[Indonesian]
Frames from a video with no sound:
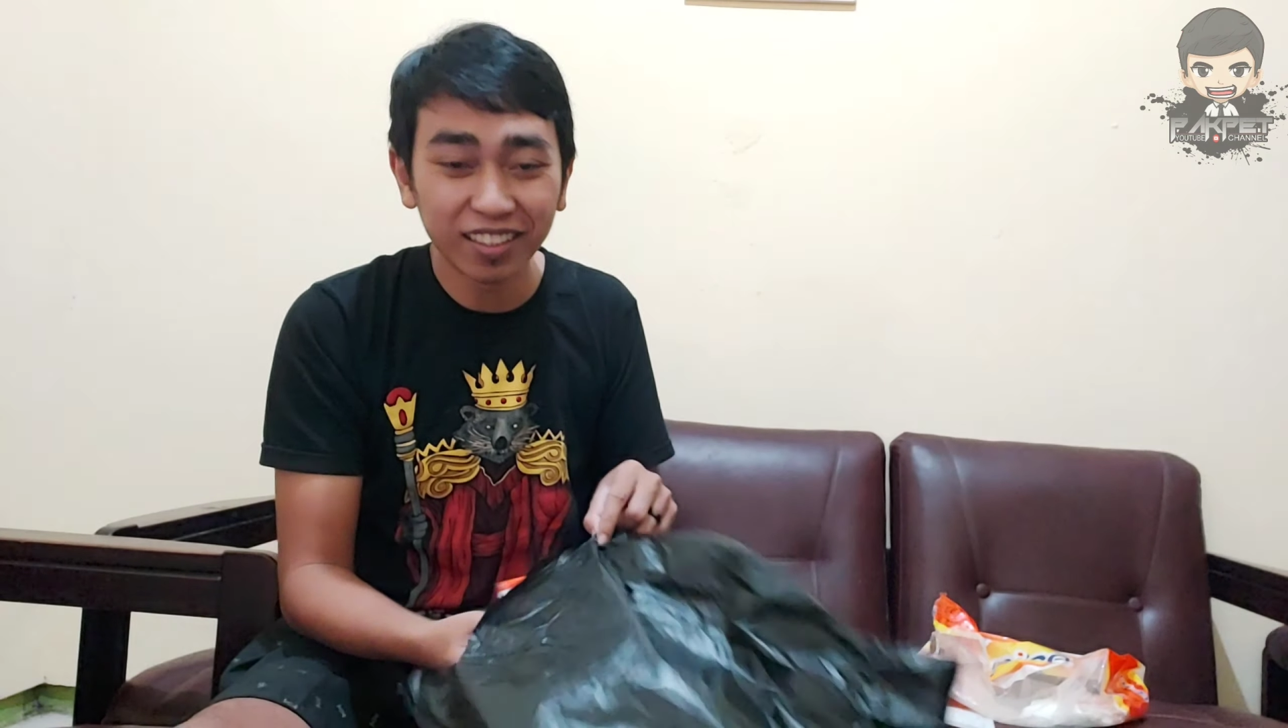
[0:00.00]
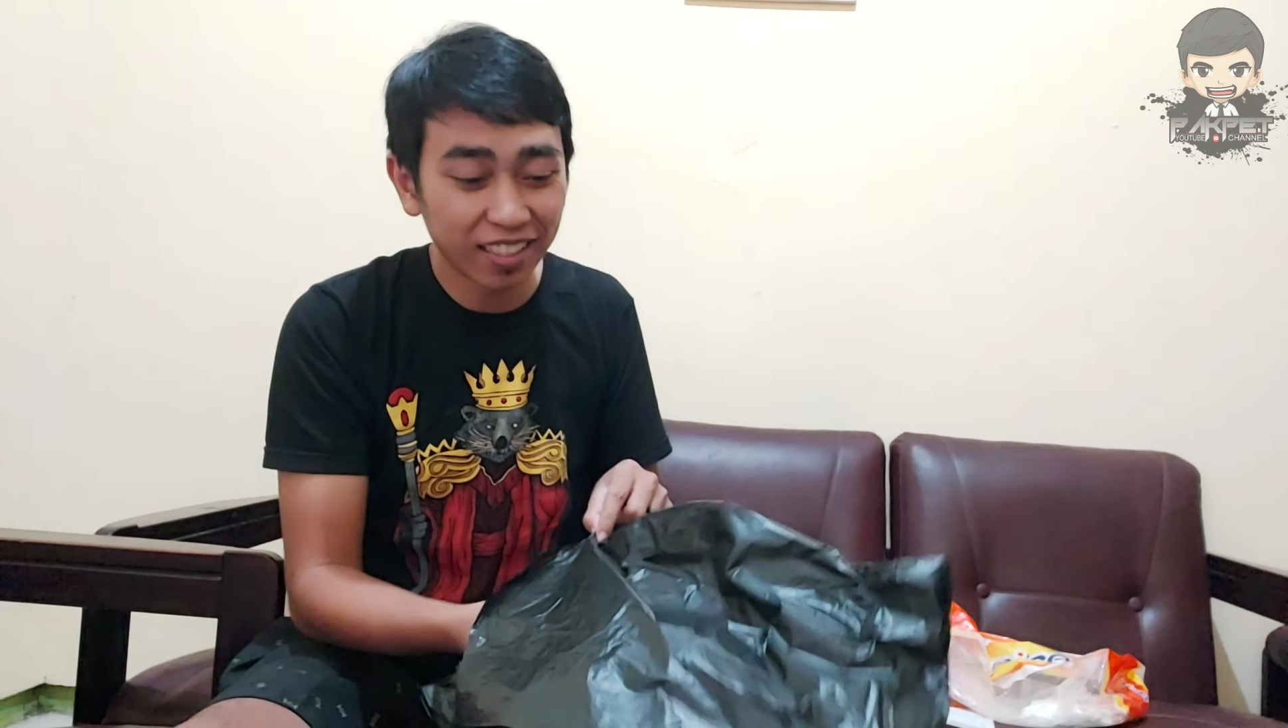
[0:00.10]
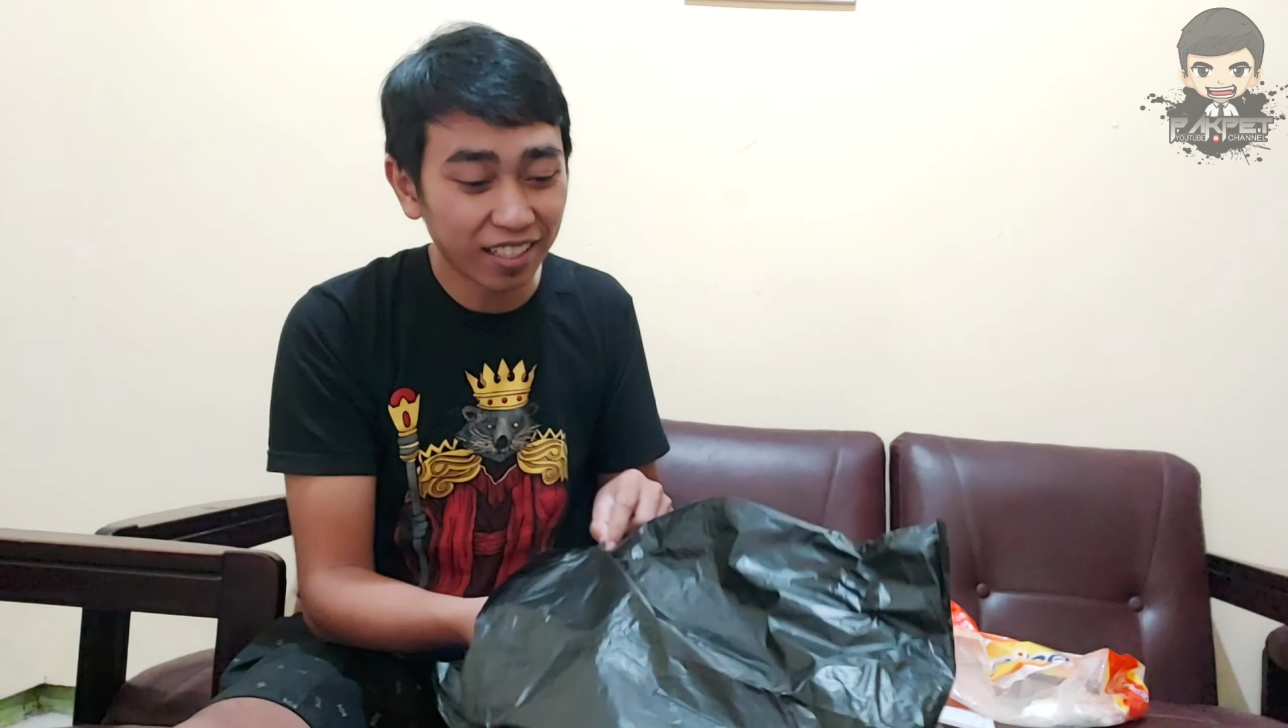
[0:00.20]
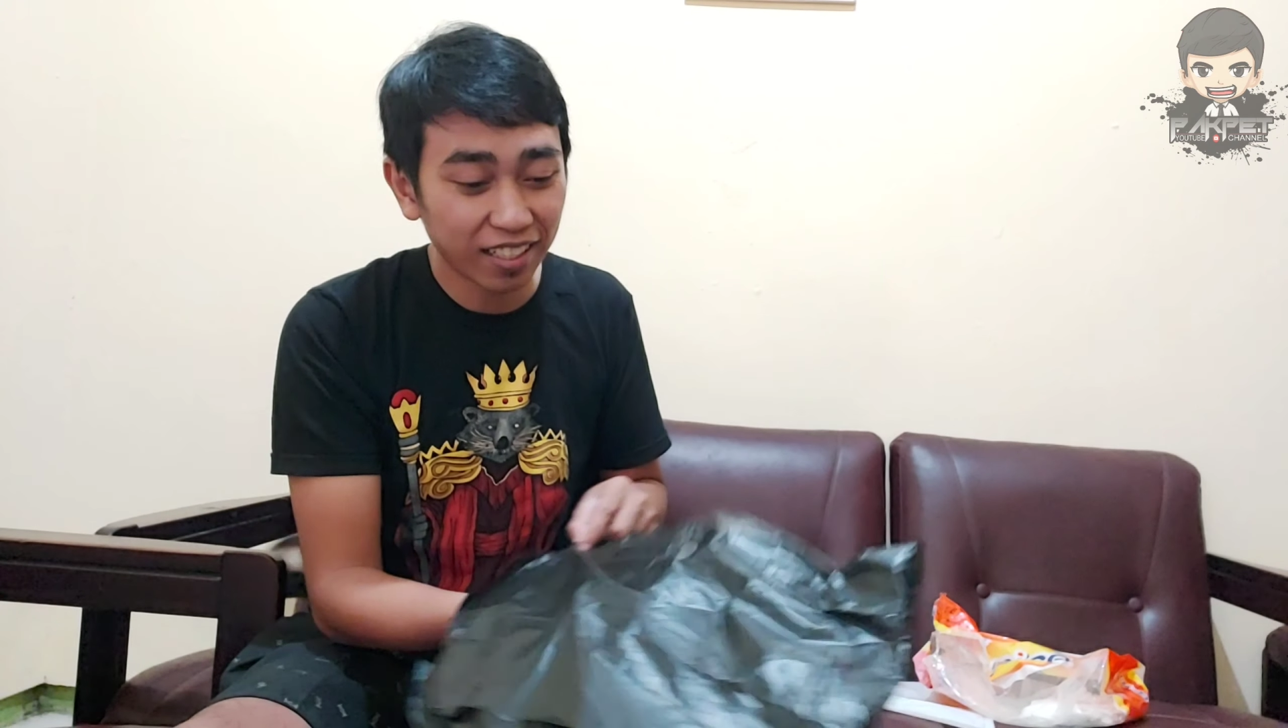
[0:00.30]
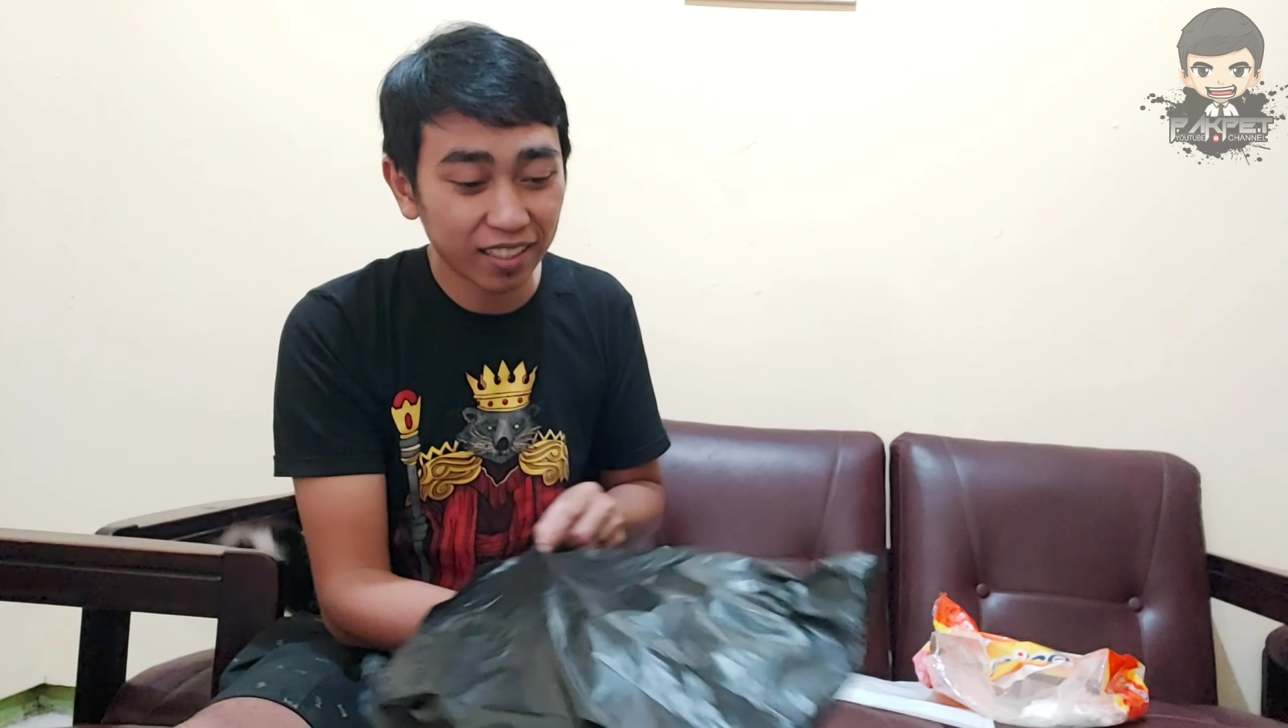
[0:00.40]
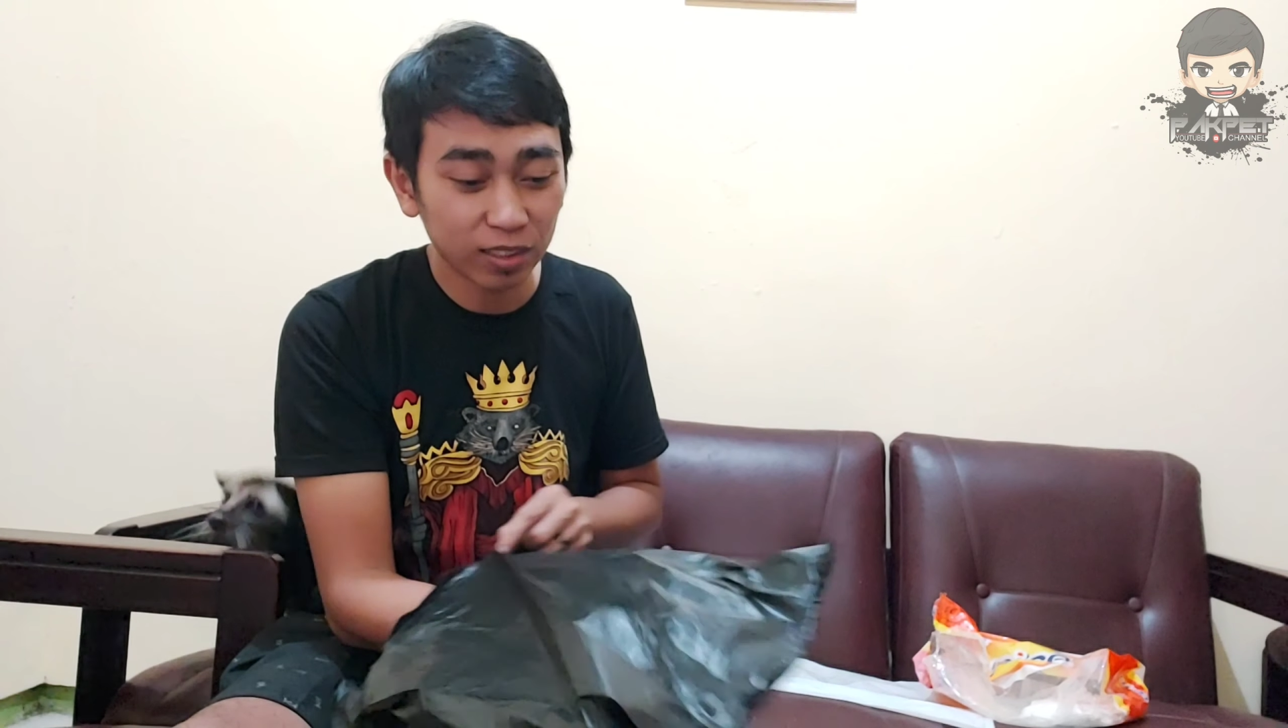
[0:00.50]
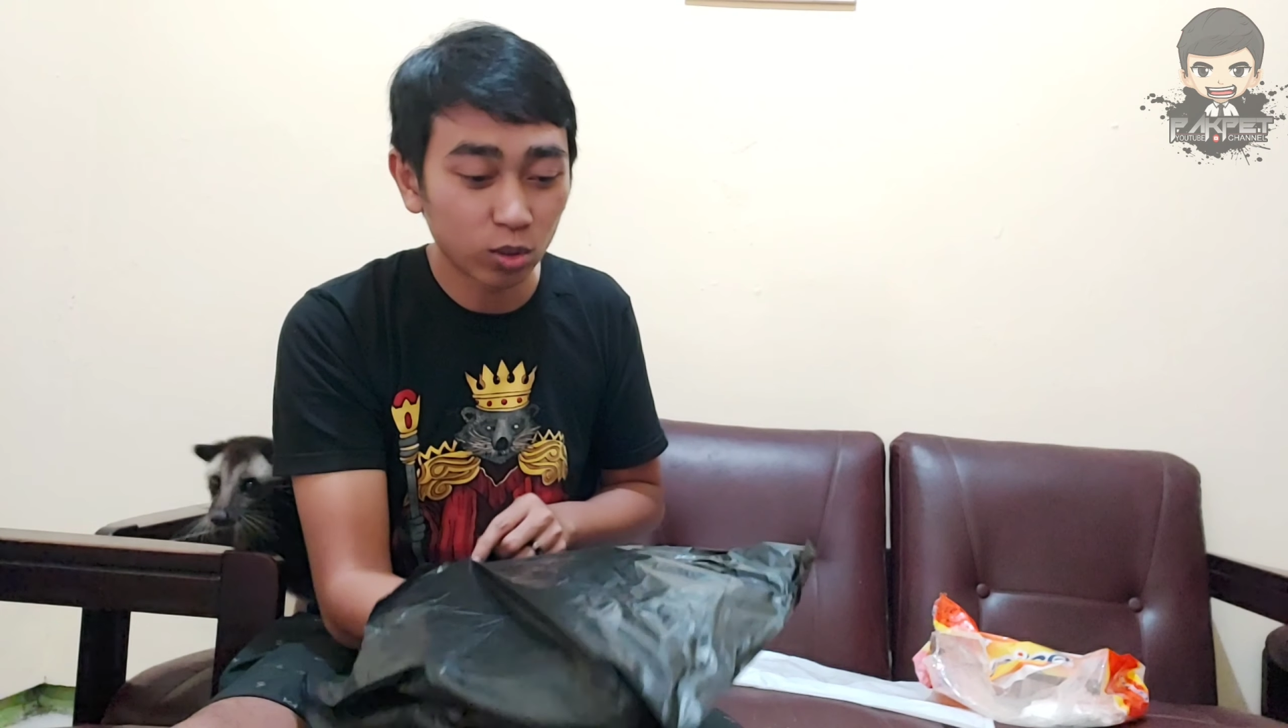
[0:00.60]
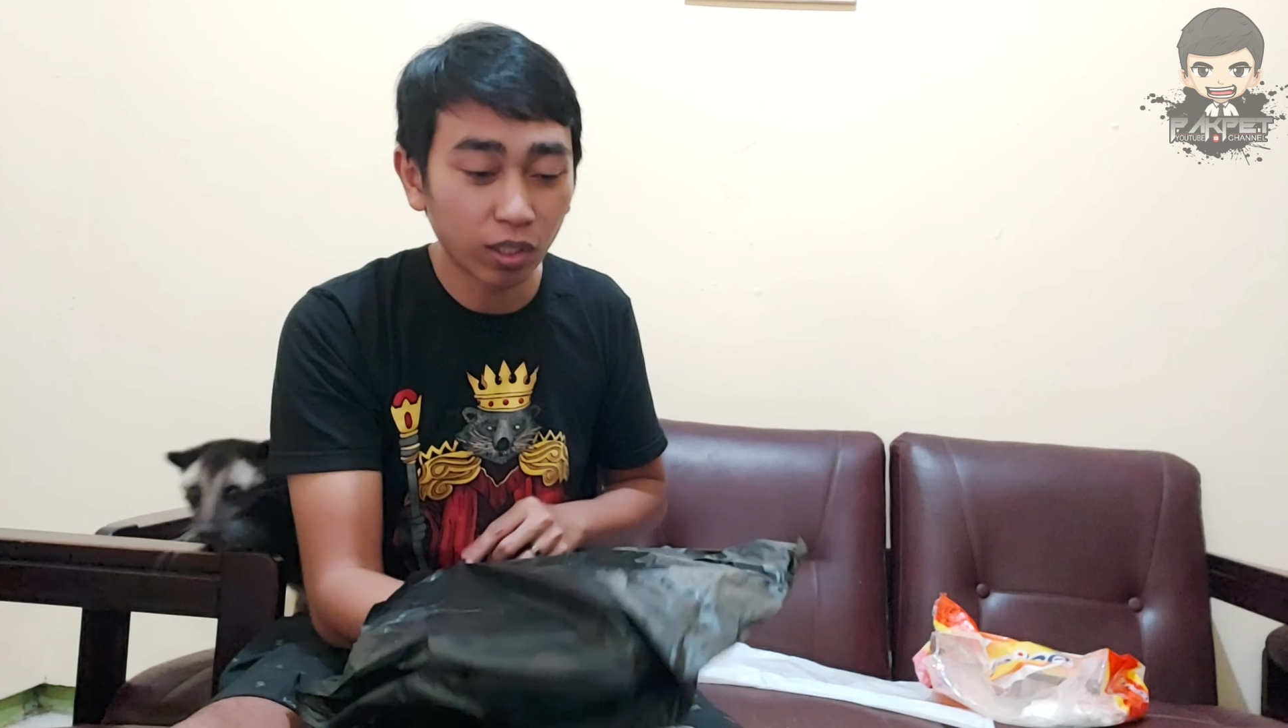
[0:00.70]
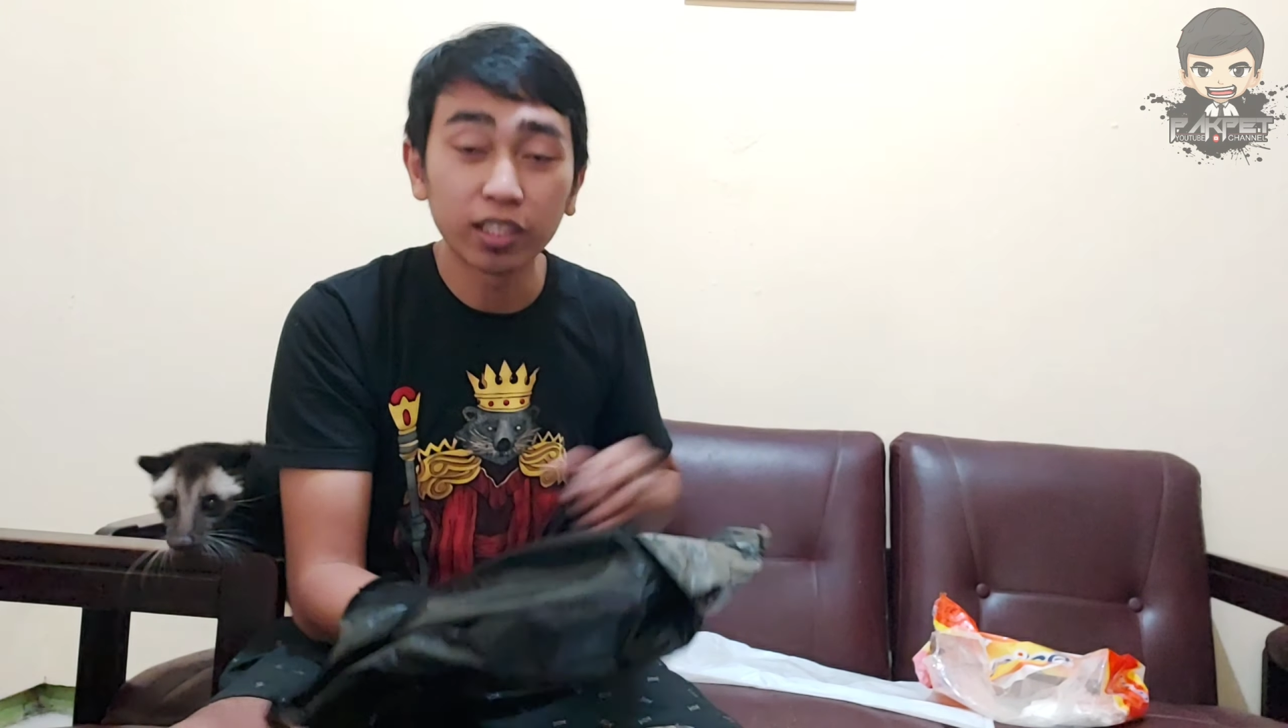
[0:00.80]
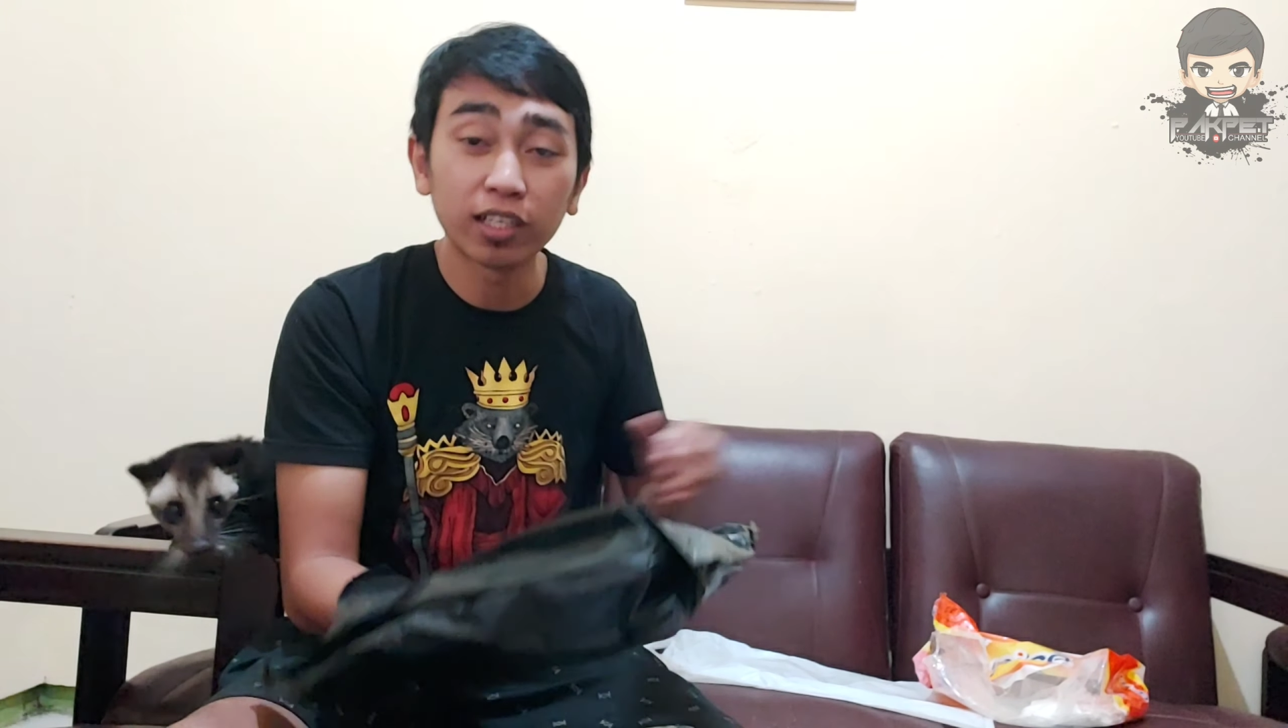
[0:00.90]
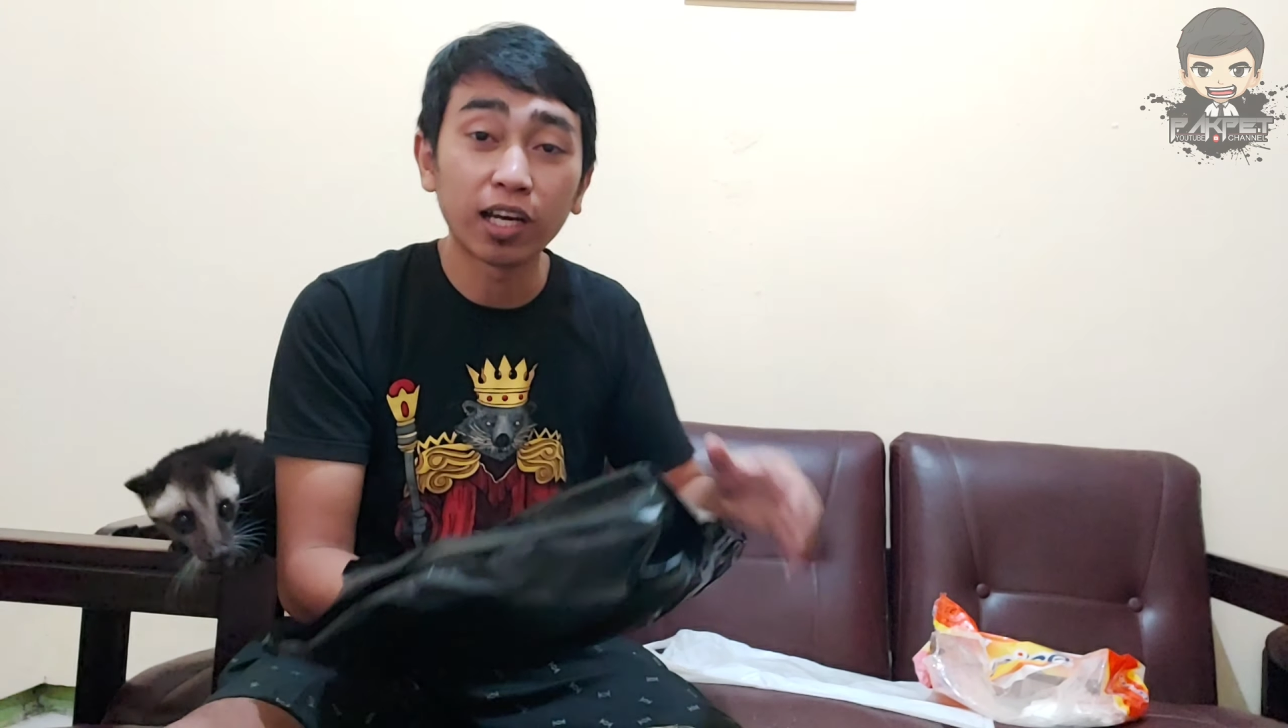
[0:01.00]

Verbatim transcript: dia sukanya